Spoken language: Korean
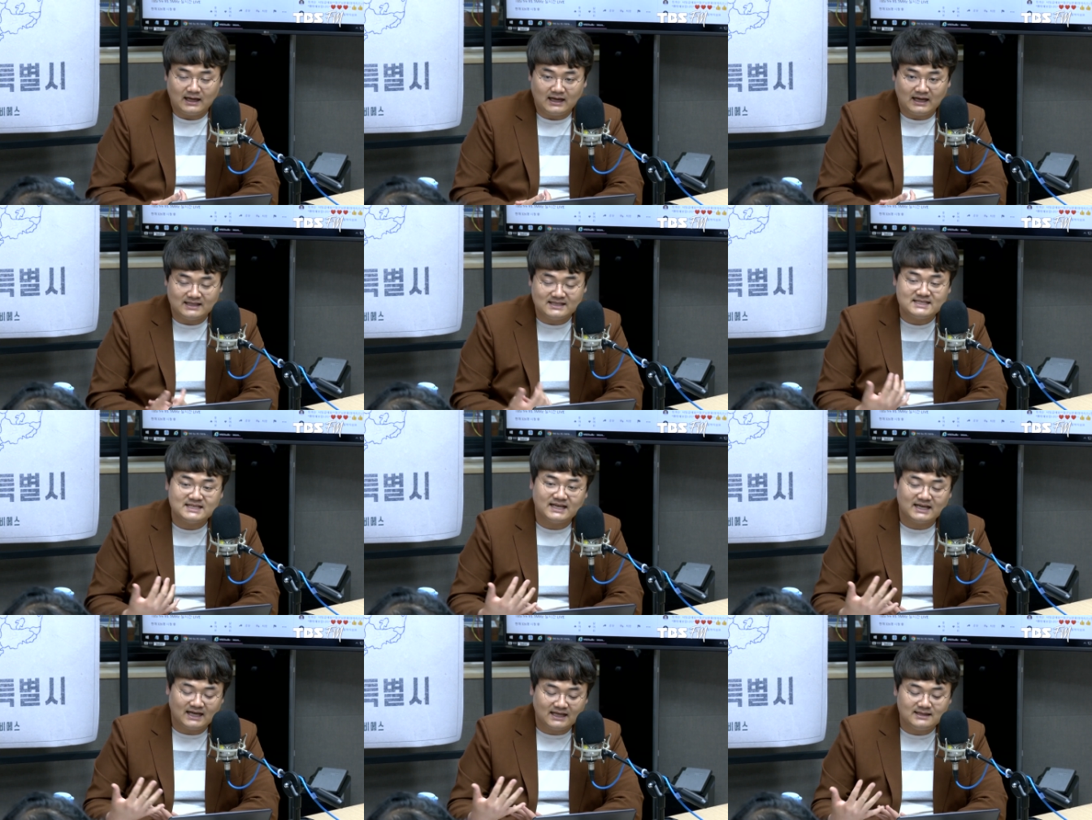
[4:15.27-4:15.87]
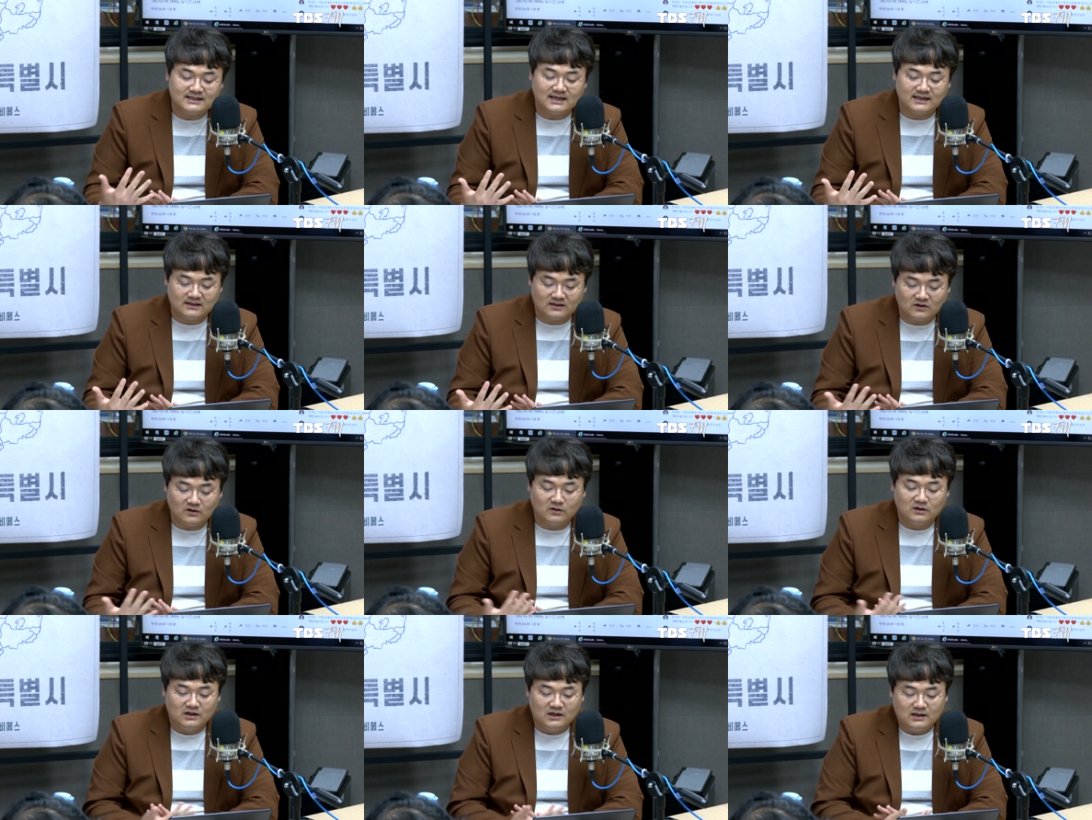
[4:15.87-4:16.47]
앉아야 한다는
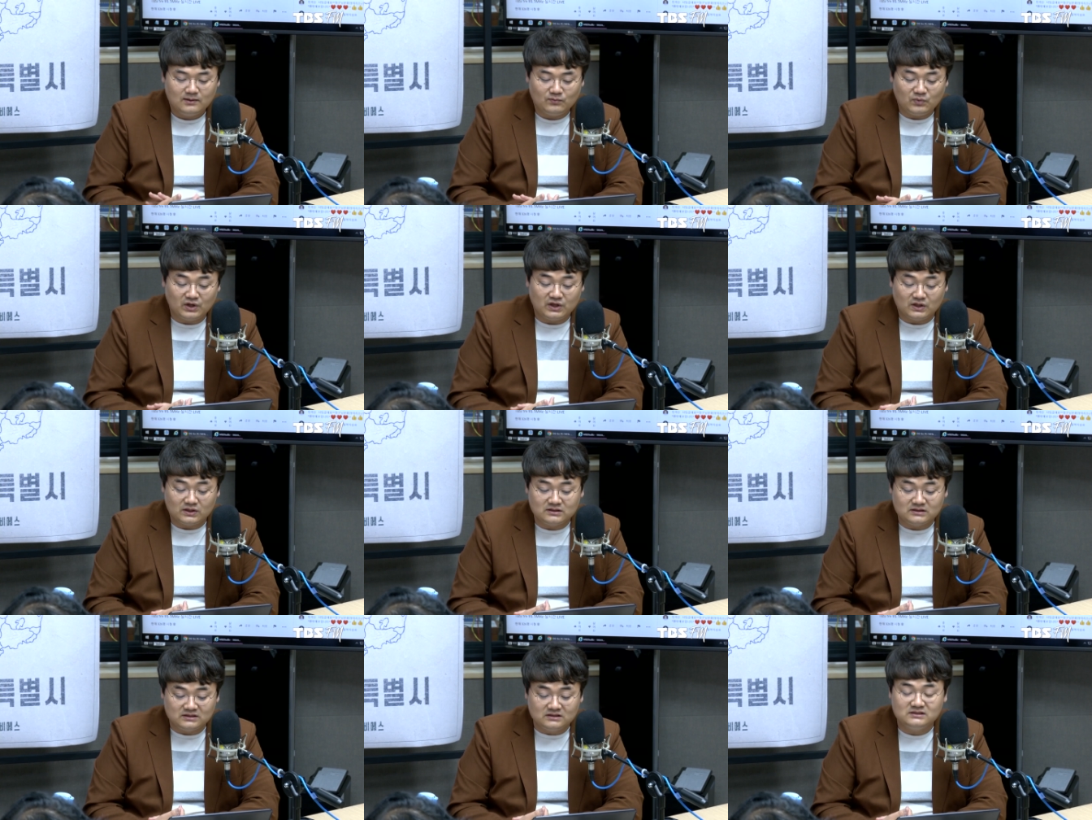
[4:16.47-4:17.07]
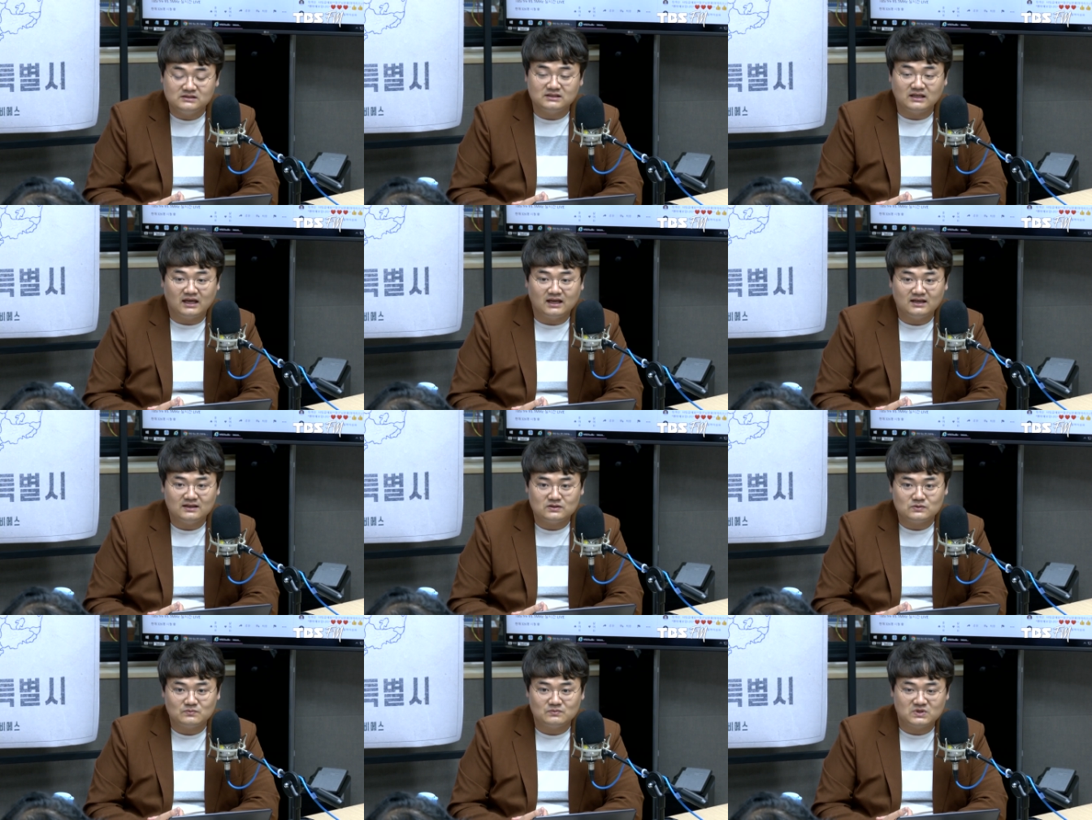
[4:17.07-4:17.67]
거 뭐 이런
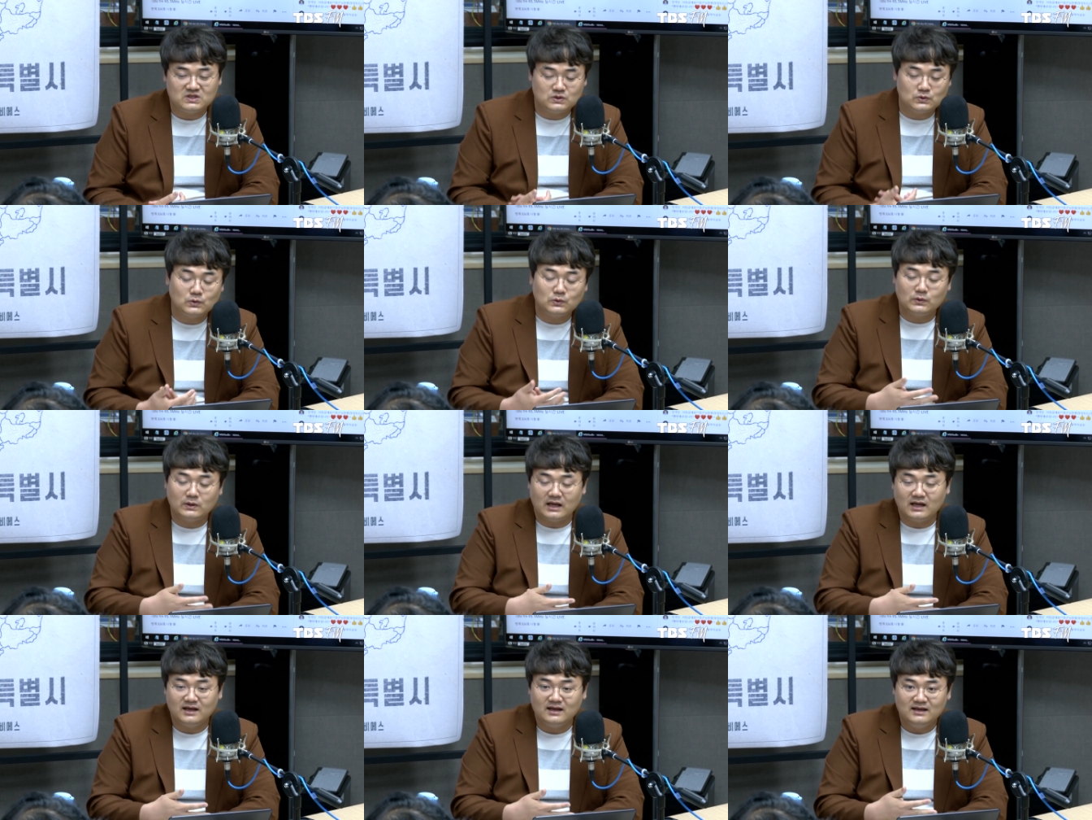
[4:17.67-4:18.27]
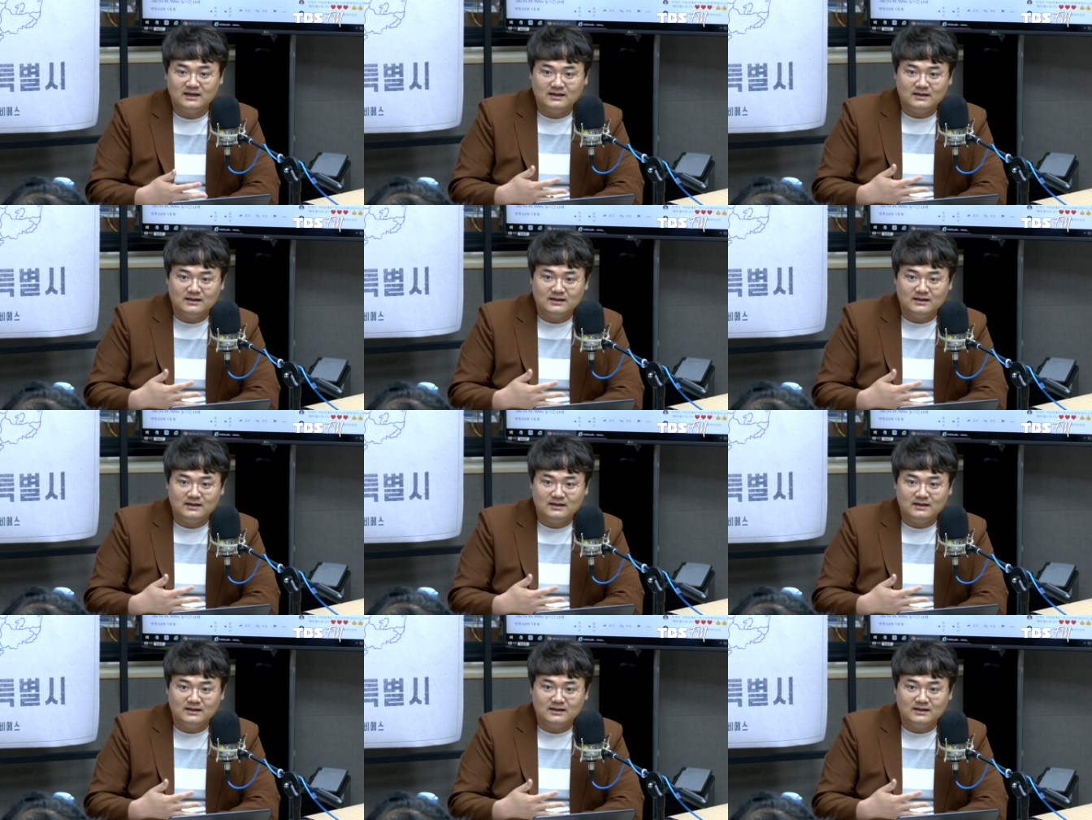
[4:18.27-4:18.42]
등등의 좀 기존의